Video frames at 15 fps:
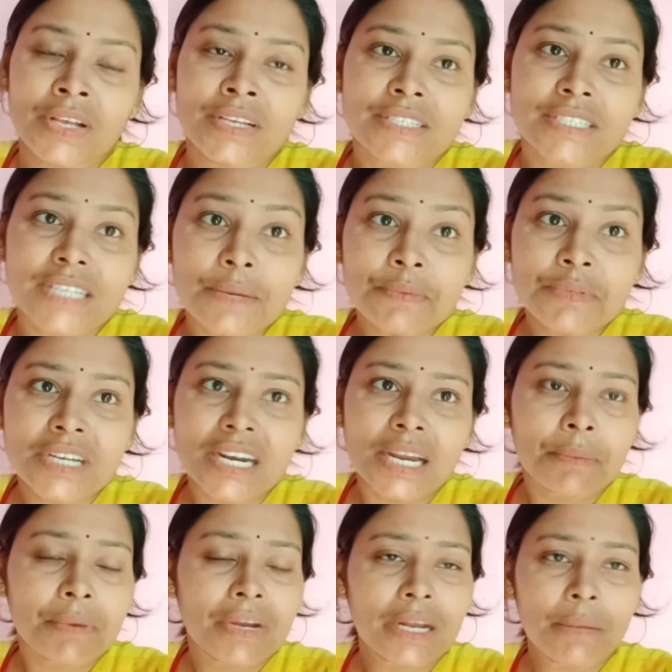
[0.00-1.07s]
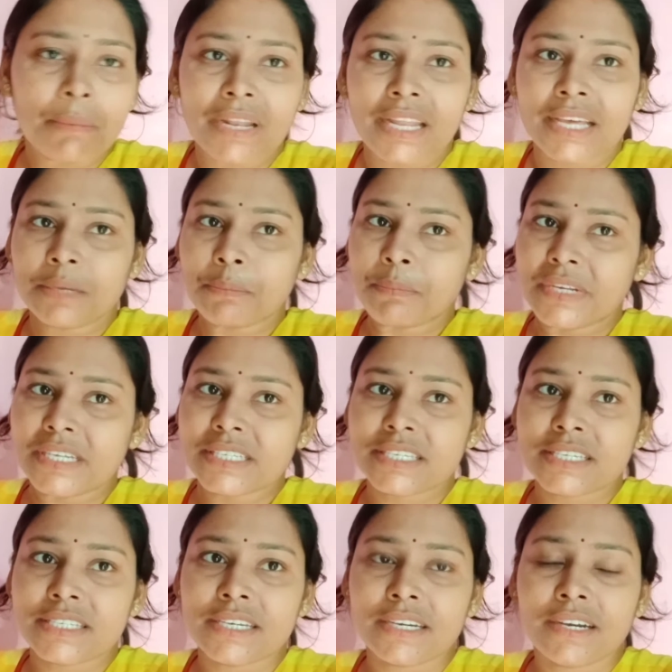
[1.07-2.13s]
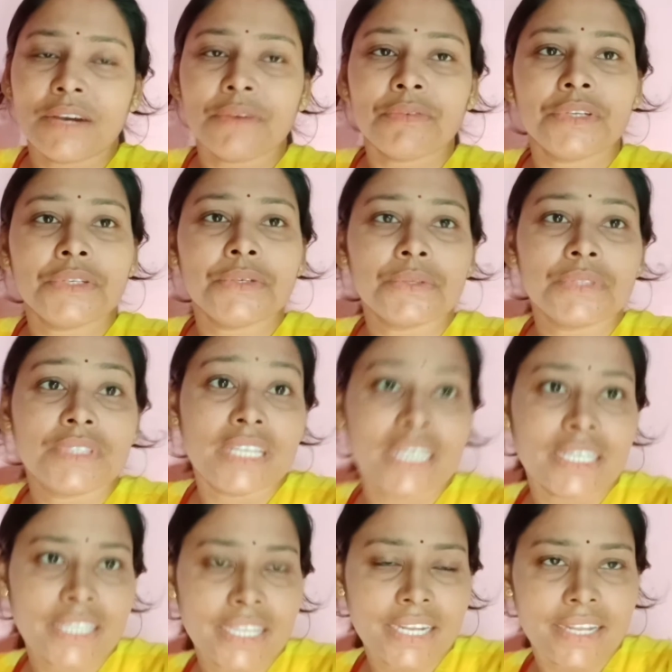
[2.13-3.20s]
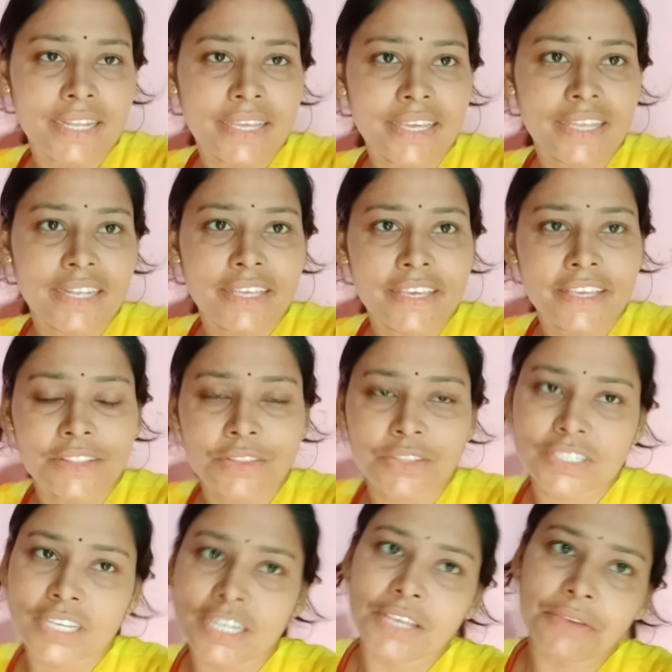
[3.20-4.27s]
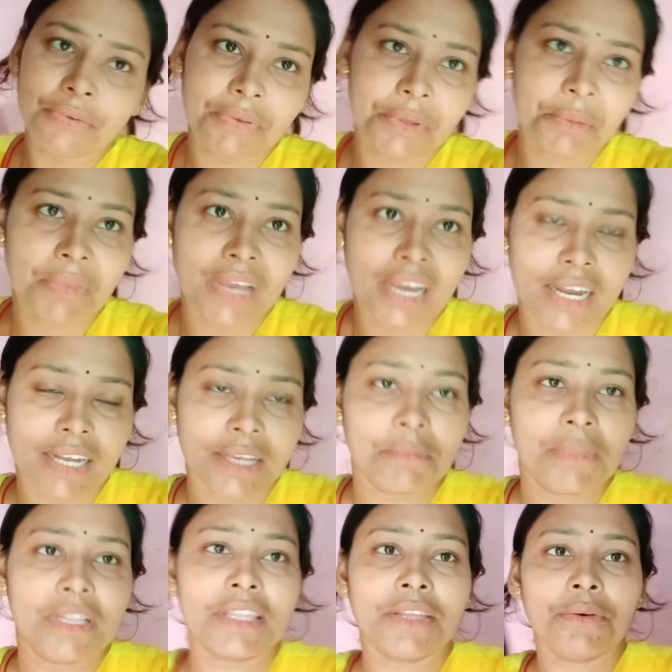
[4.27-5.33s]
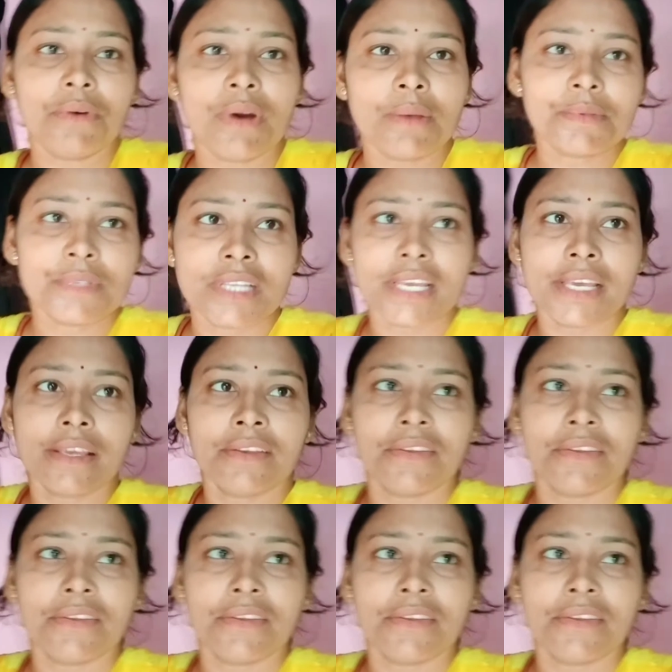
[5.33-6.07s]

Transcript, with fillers: सब्सक्राइब करके बेल आइकन प्रेस कीजिएगा वीडियो देखते रहने के लिए तो चलिए फिर मैं आगे मिलती हूँ आपसे